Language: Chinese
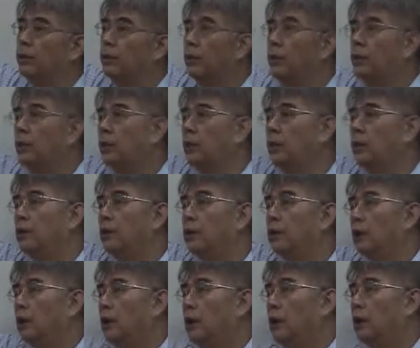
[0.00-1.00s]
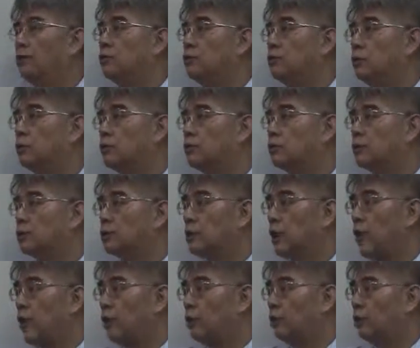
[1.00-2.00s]
于零，h 一就是
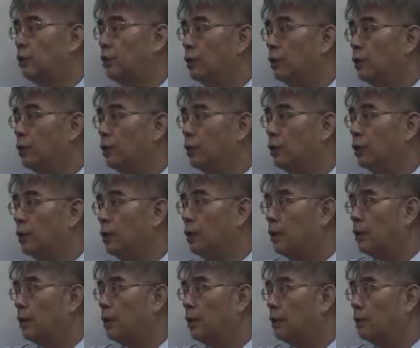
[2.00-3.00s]
大于零，对不对？